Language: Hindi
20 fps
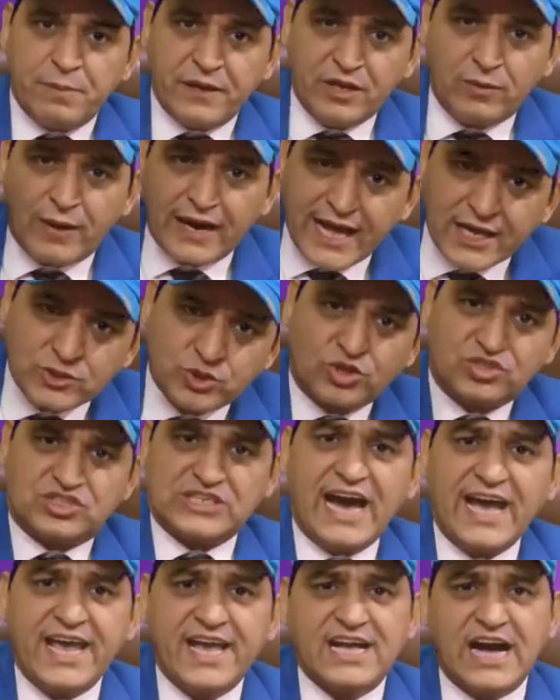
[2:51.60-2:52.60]
भीलवाड़ा जो
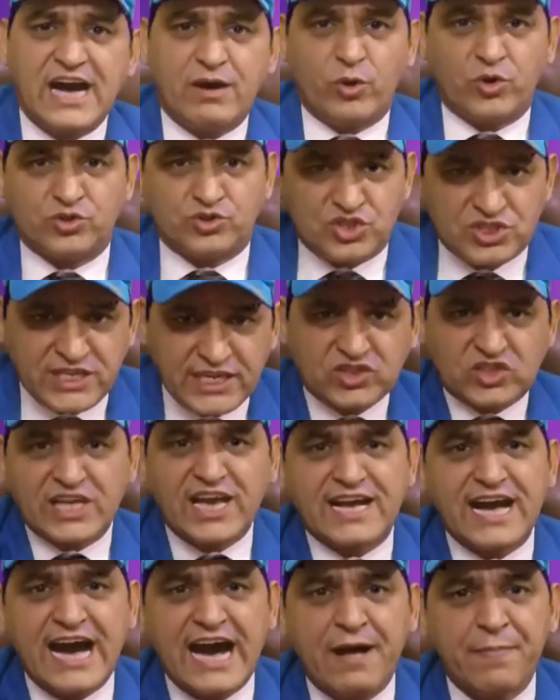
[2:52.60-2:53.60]
जाएगा वो
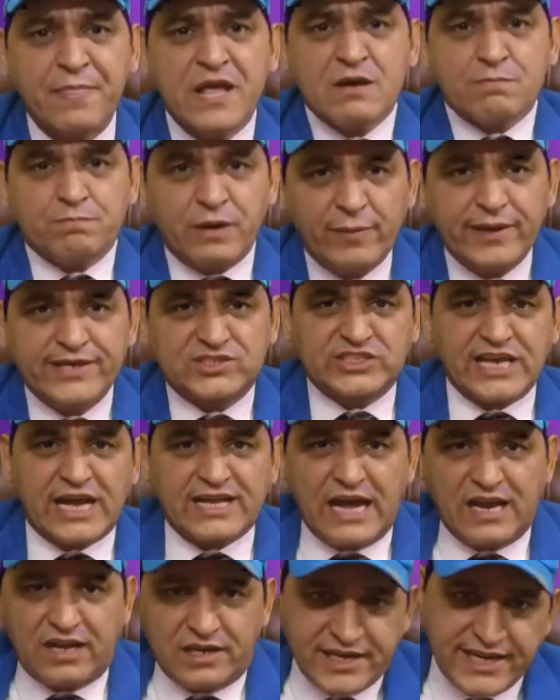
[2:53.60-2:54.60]
जीतेगा भविष्य
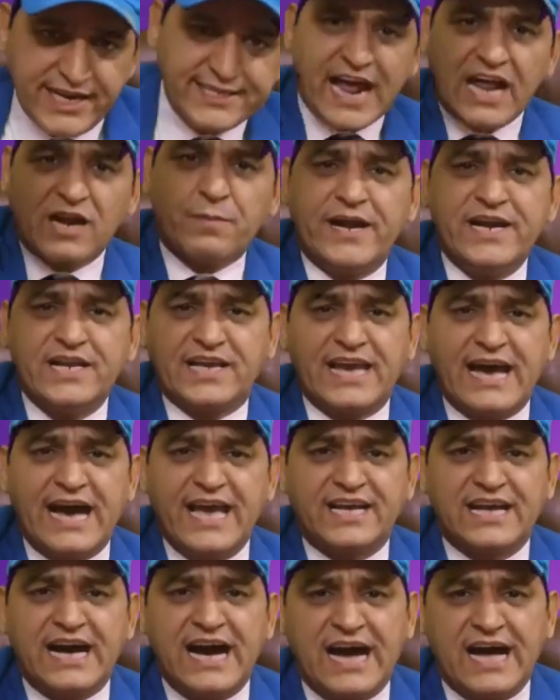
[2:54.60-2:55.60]
का लीडर बन के
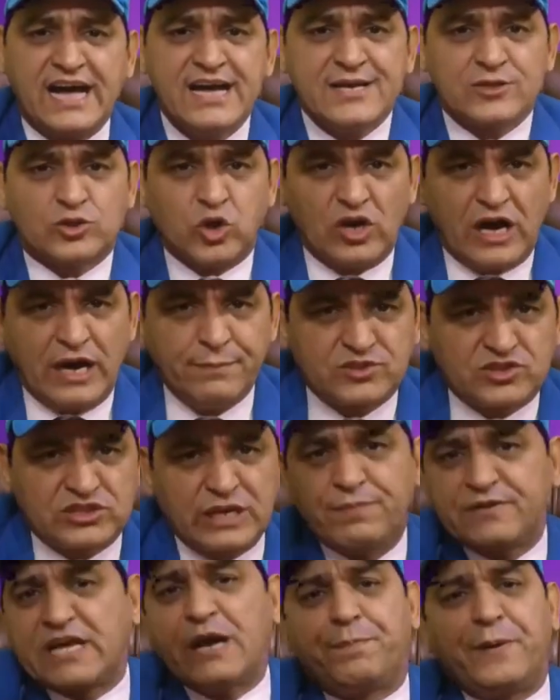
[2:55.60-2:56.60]
आएगा तो हम
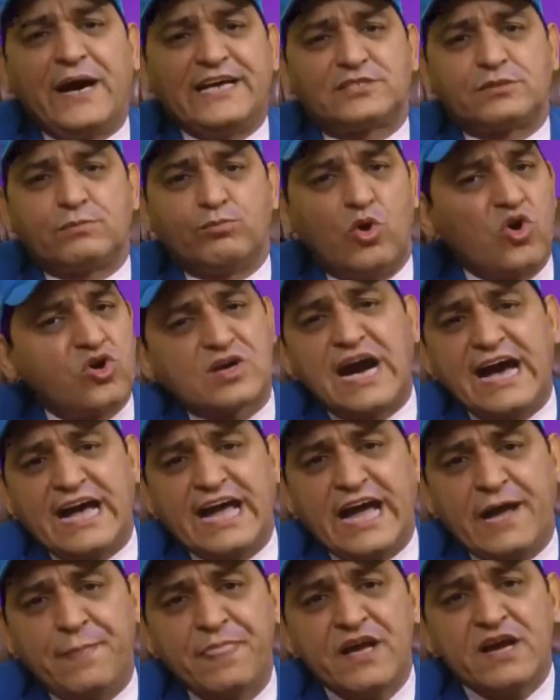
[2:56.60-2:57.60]
सबके पास मौका
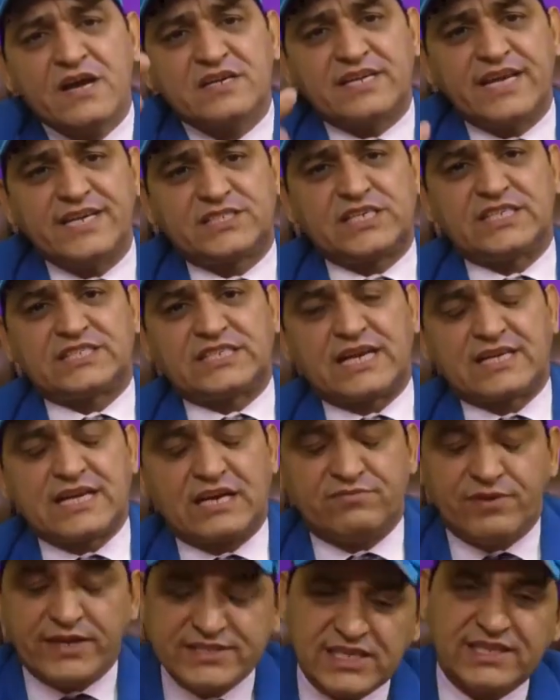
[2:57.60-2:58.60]
है टीसीसर
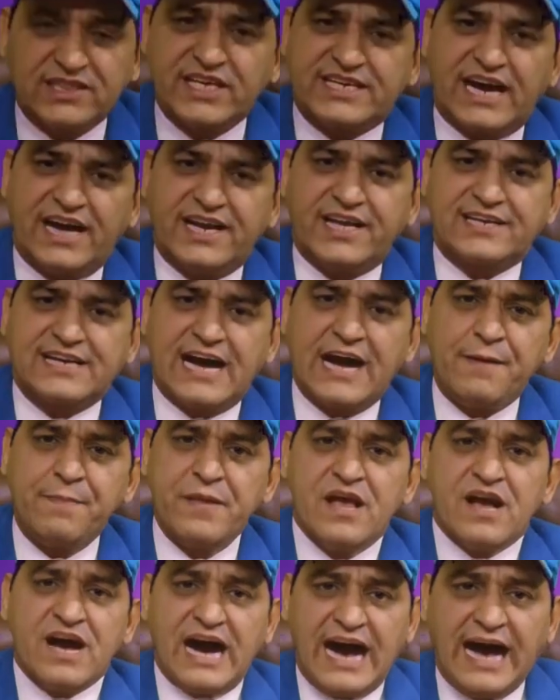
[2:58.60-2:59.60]
का विजन दिखाने का
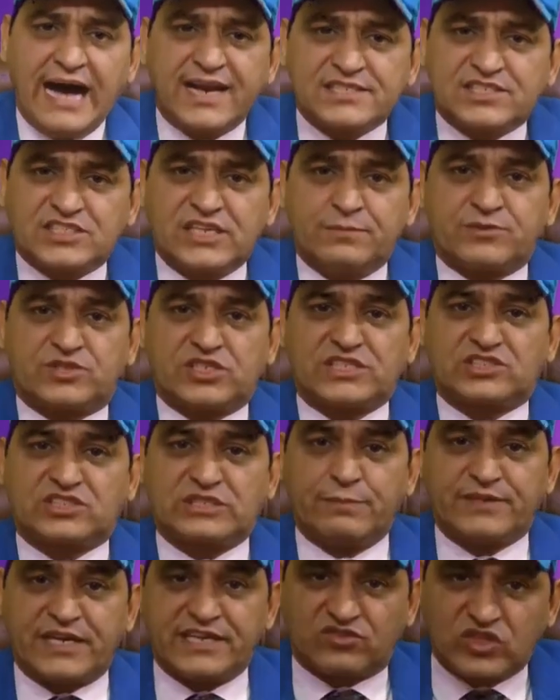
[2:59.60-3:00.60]
आरसीएम
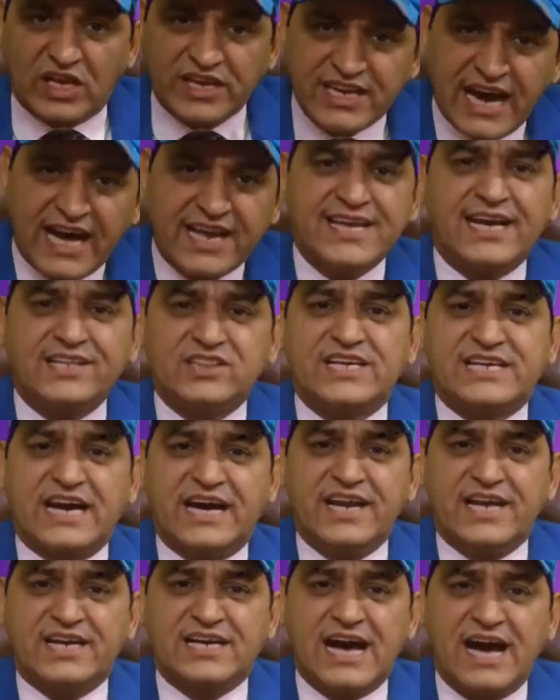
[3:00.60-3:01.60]
सिस्टम की तैयारियां
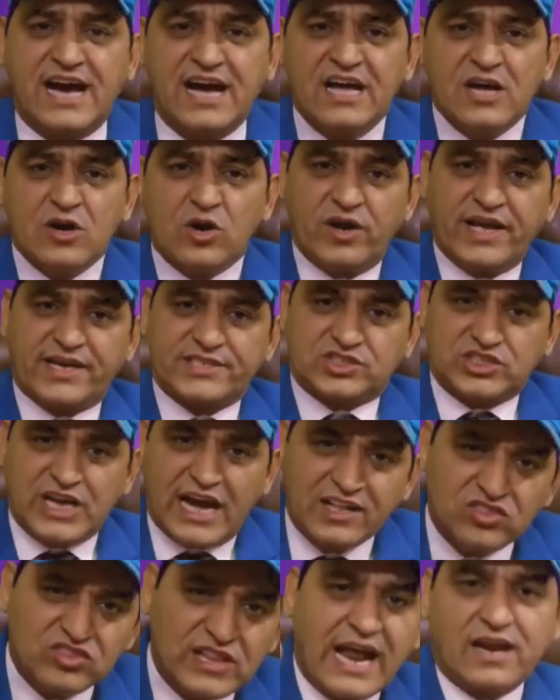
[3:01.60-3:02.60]
दिखाने का और एक
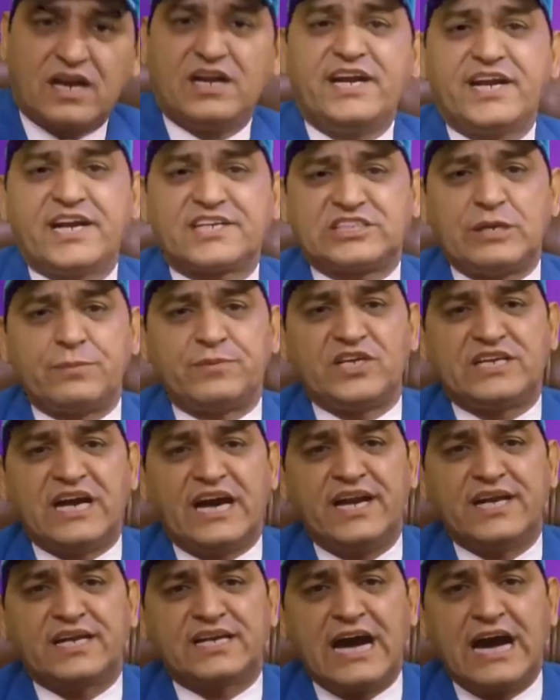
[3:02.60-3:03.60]
शानदार लीडरशिप
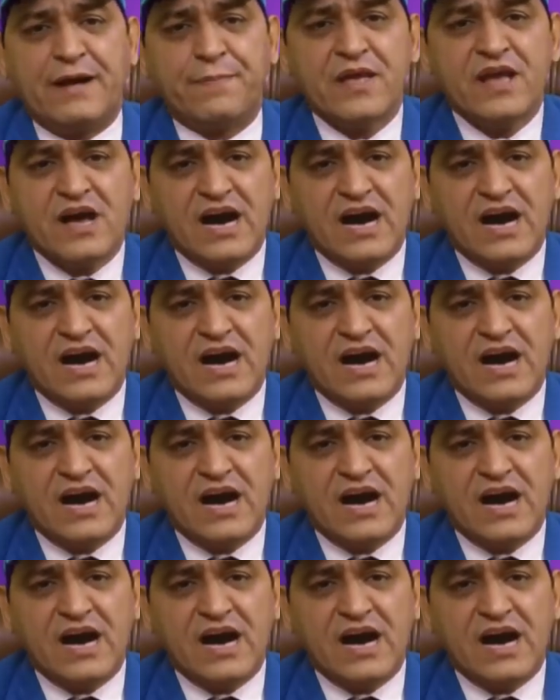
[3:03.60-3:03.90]
दिखाने का